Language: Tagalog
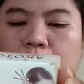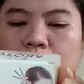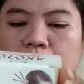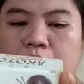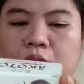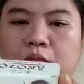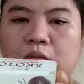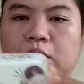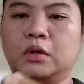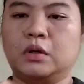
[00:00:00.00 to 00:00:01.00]
Oh,
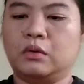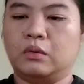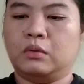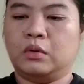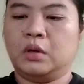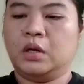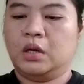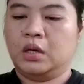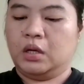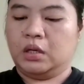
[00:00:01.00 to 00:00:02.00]
dako.
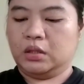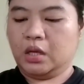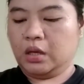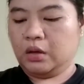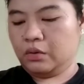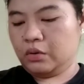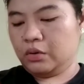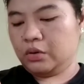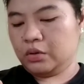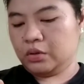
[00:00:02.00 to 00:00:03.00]

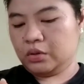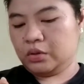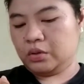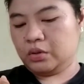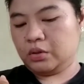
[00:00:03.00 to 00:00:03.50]
Dayon,